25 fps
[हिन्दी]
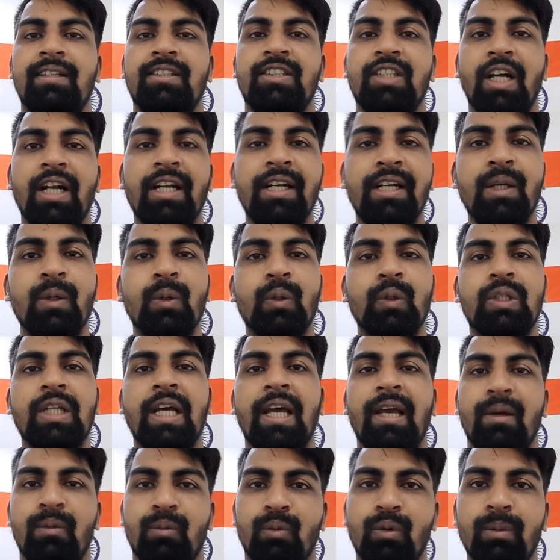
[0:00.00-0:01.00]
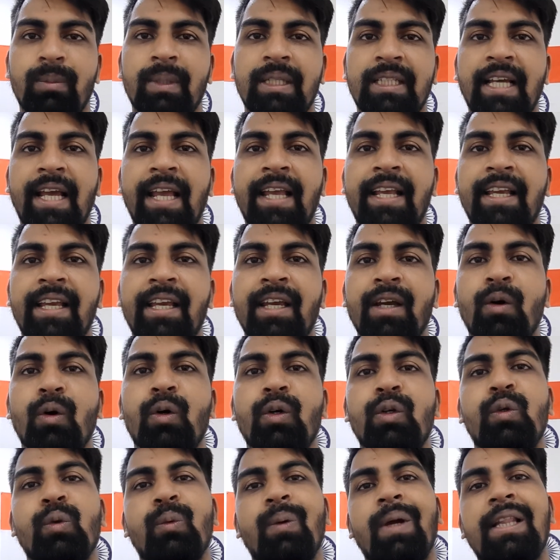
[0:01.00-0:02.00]
जर्नी होता है वो बताएंगे
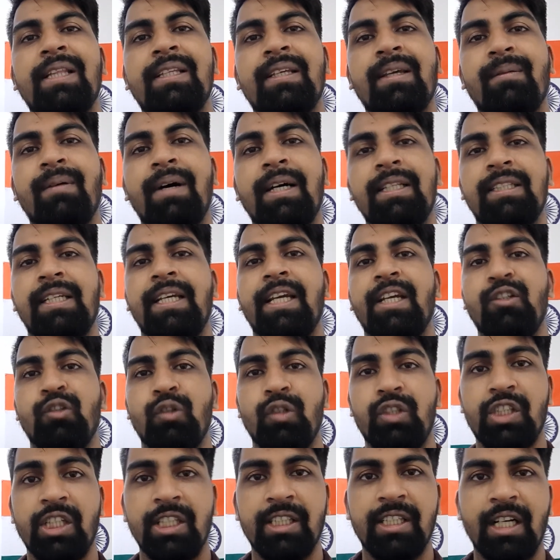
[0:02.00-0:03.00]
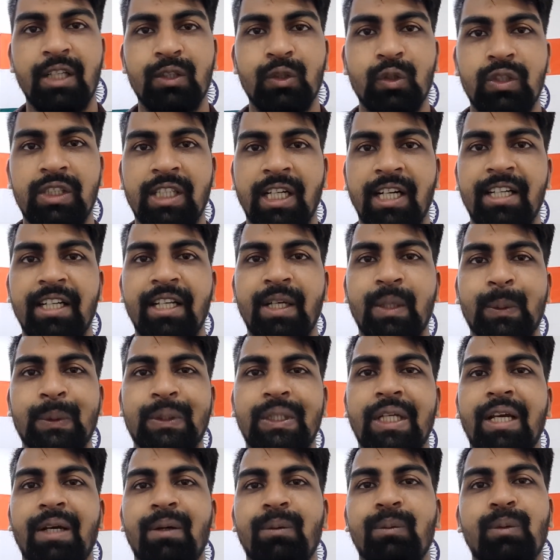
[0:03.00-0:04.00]
और ट्वेल्थ के बाद ग्रेजुएशन का जो जर्नी
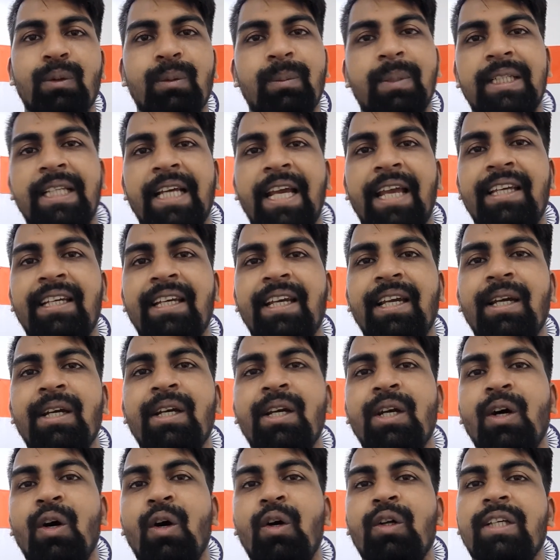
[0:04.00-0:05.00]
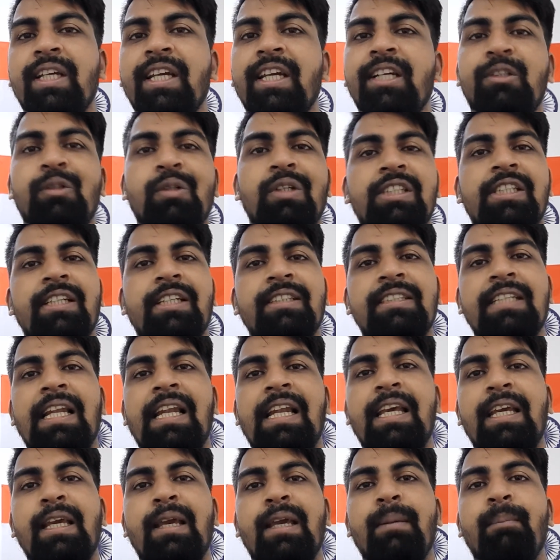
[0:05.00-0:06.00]
होता है वो बताएंगे और ग्रेजुएशन से
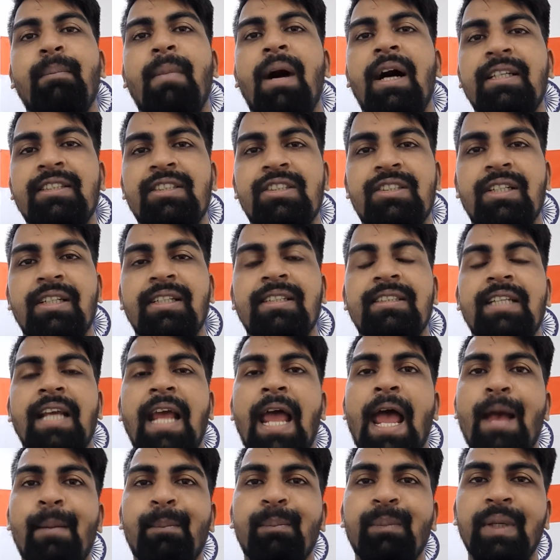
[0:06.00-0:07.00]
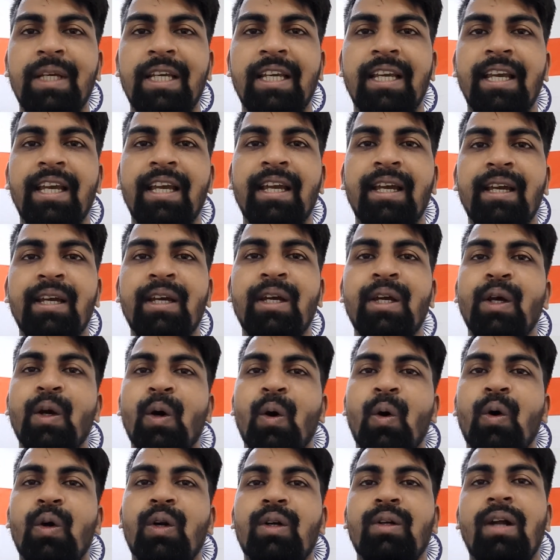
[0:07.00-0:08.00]
लेके मास्टर्स एम
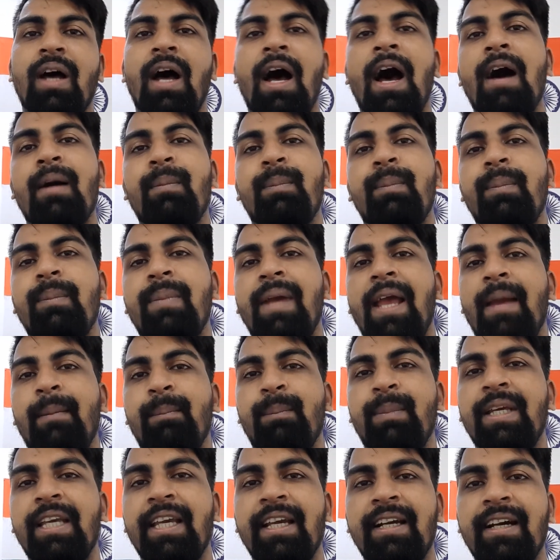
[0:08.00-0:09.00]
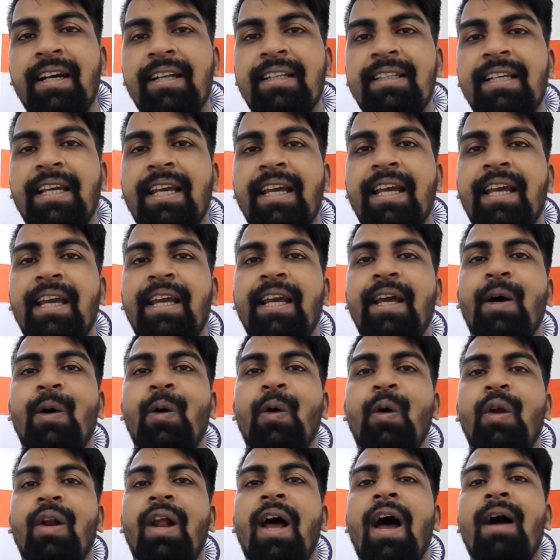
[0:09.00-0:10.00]
और आप एम करते हैं
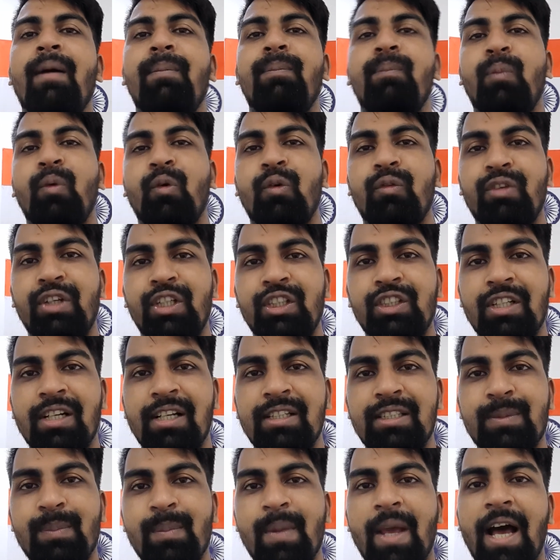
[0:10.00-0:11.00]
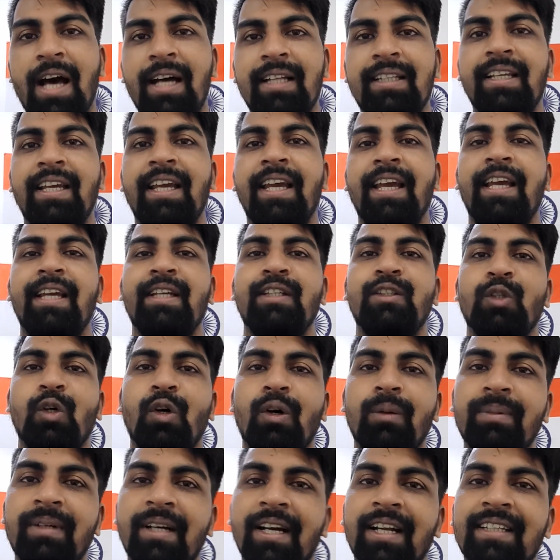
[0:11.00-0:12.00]
और आप प्रोफेशनल्स में आते हैं
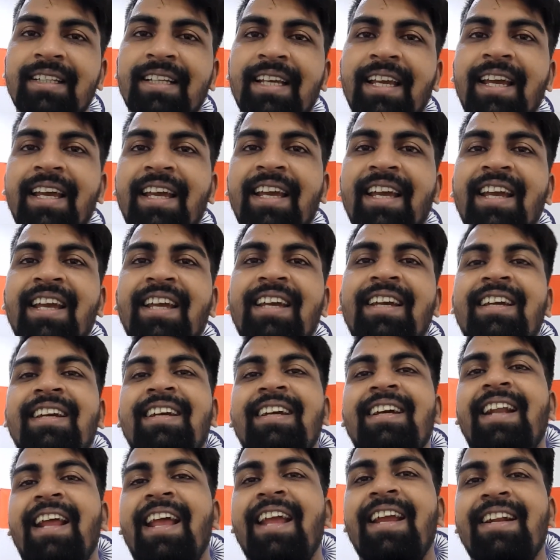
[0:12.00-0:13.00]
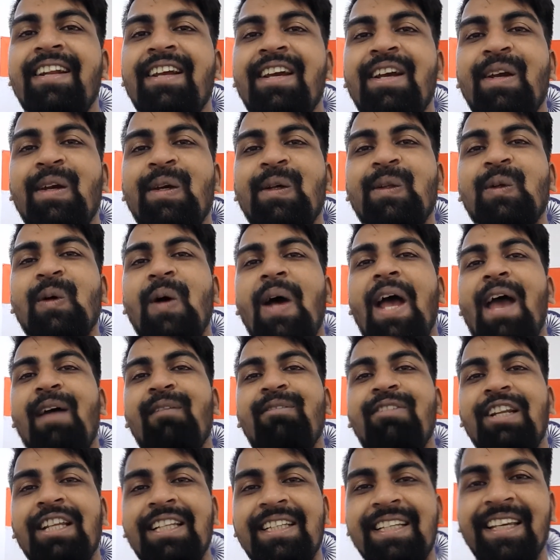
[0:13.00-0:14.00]
जॉब करते हैं राइट तो
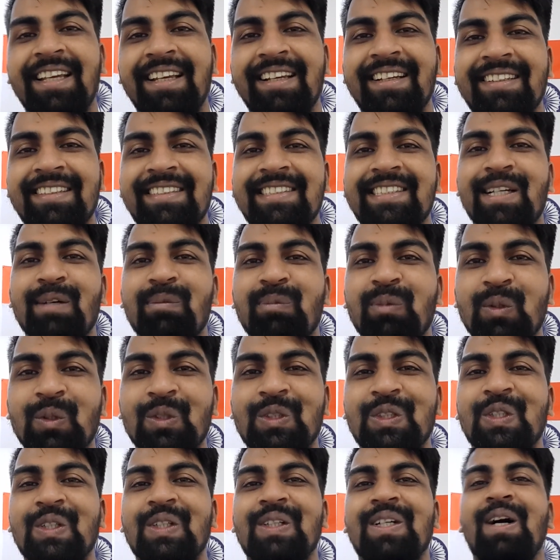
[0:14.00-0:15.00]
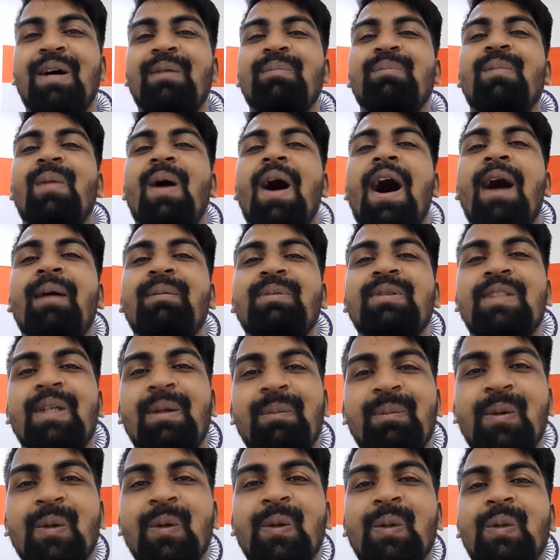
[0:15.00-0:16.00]
एवरीथिंग सब कुछ हम आप
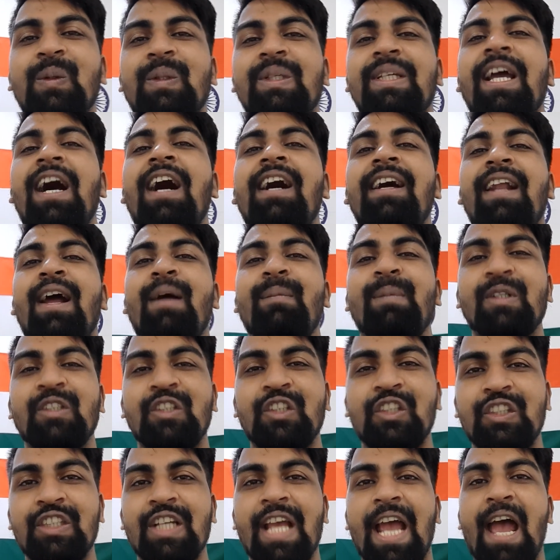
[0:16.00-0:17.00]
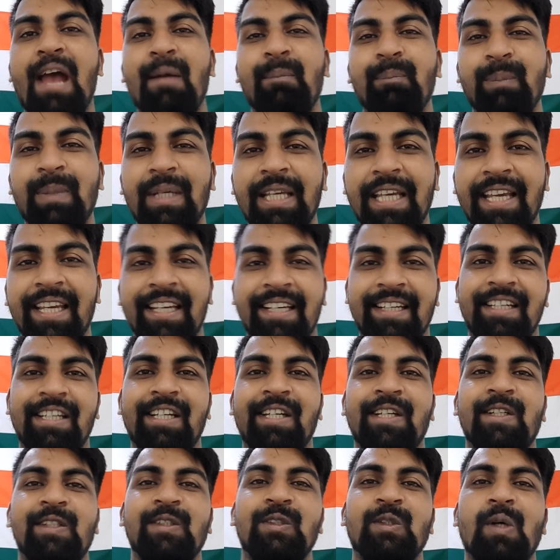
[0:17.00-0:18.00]
सबको यहाँ रामाशीष एम
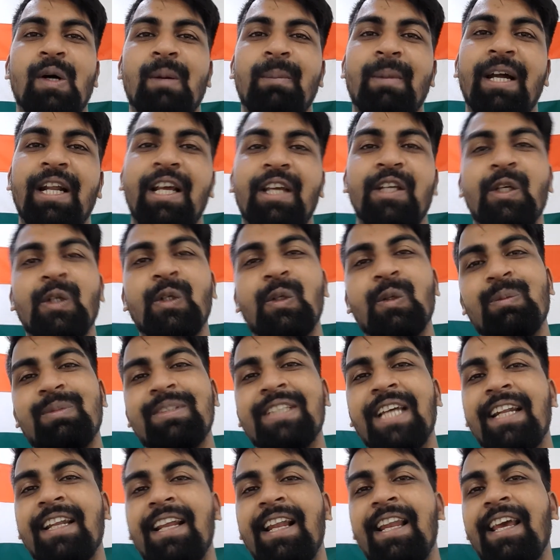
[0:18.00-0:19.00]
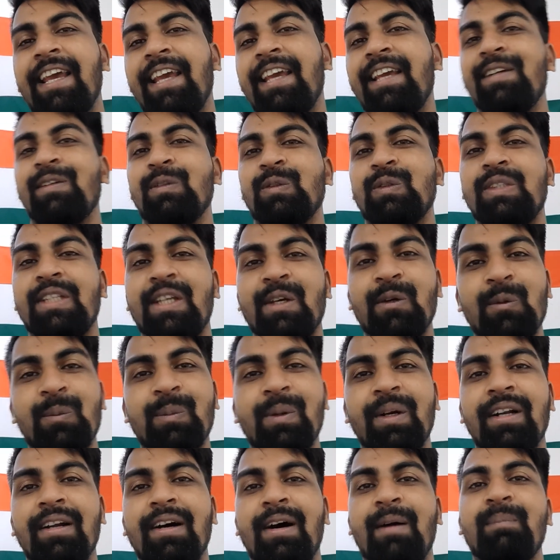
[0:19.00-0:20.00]
जो हमारा यूट्यूब चैनल है उसके
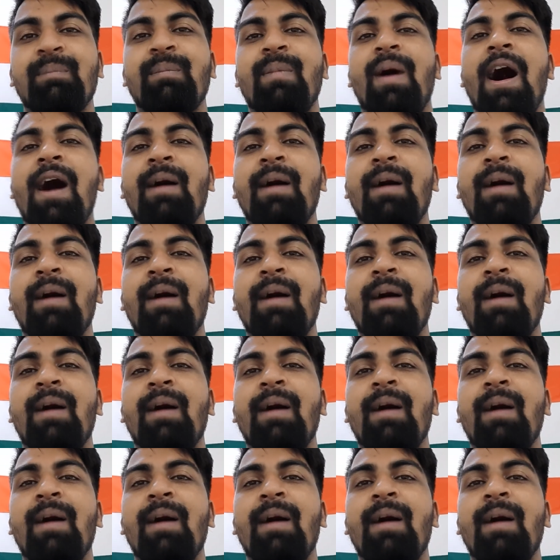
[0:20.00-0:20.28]
ऊपर हम